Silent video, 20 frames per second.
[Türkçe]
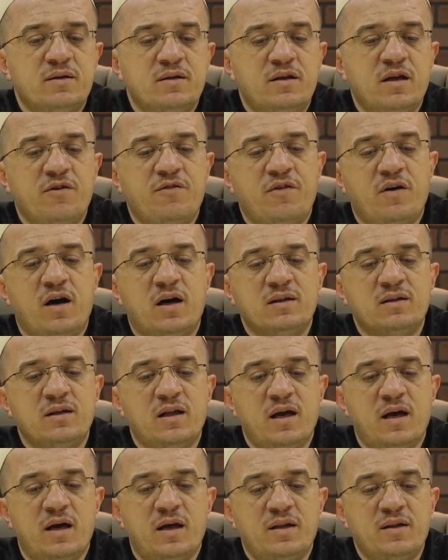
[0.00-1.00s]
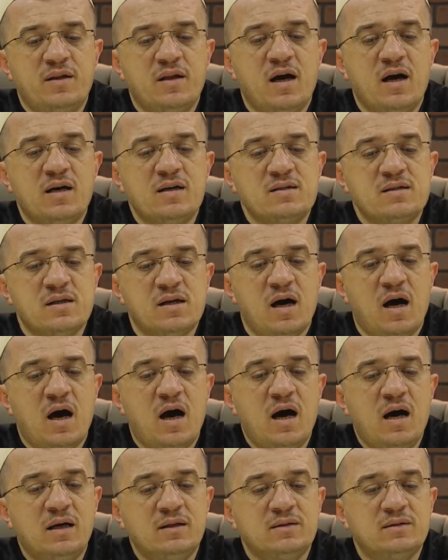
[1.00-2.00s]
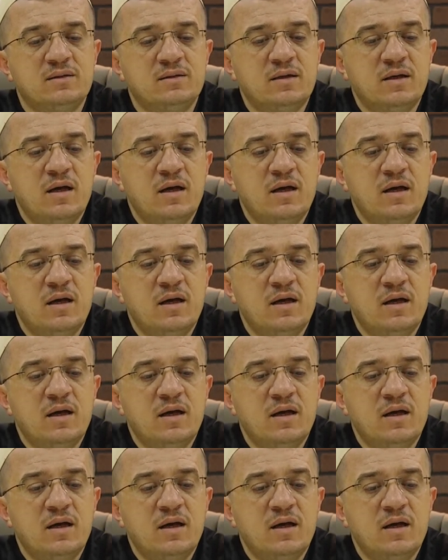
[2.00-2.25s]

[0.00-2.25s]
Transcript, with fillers: defaatle naksı ahd,